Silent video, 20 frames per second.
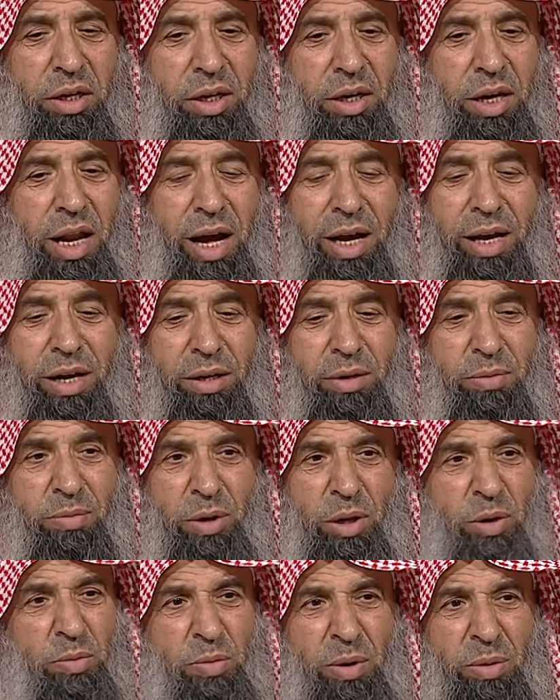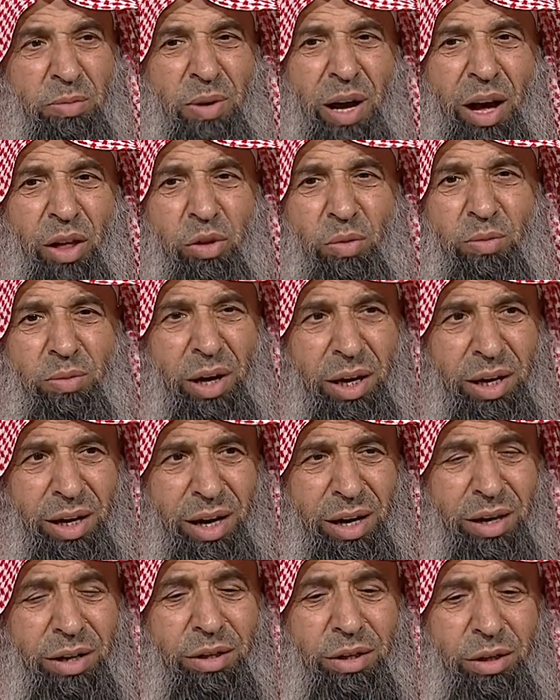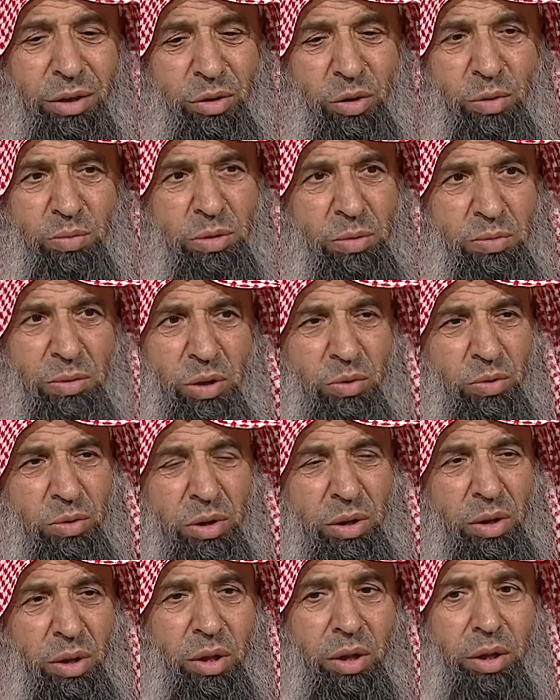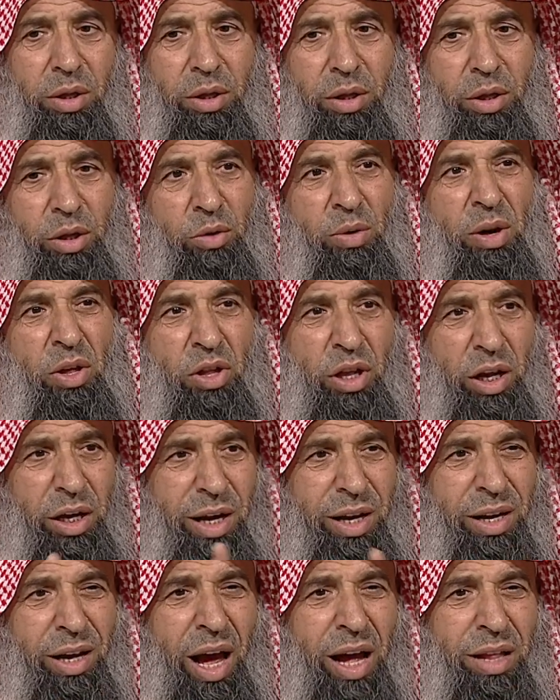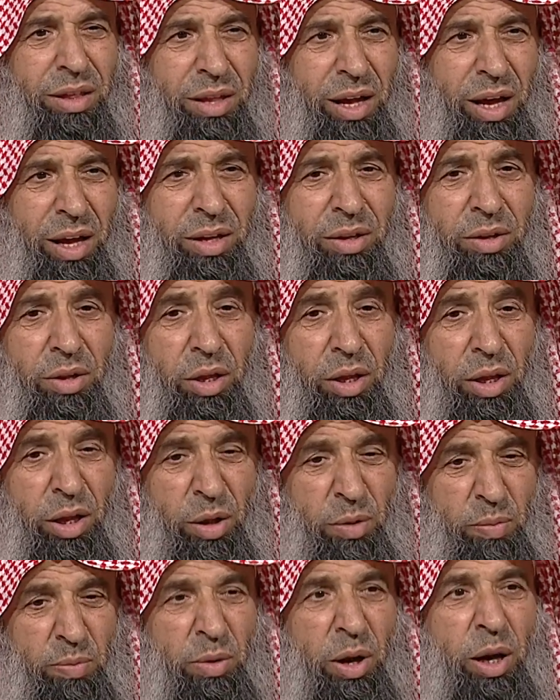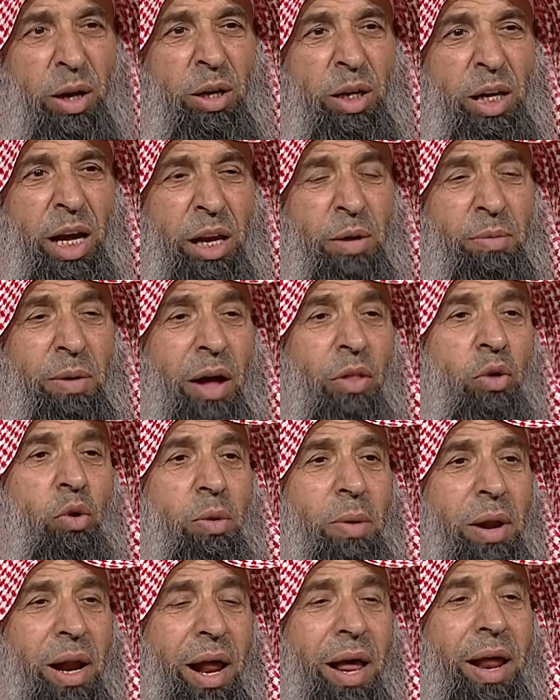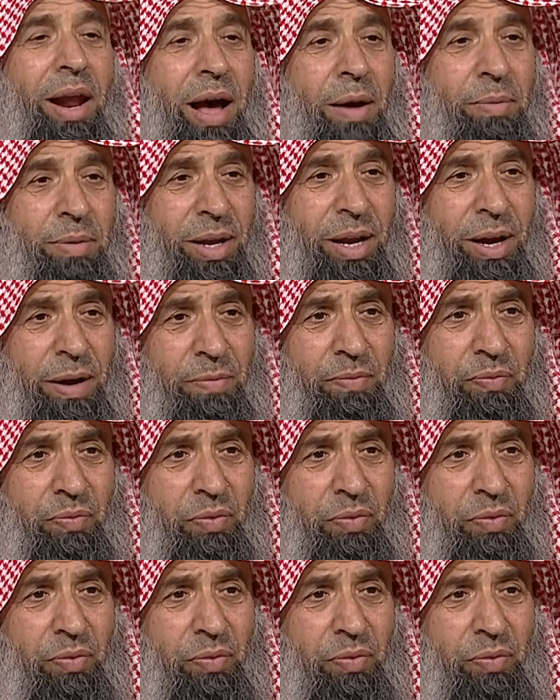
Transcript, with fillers: لكن بعضهم أحيانا ربما يوسع يعني حتى يعني بعض علماء الحنابلة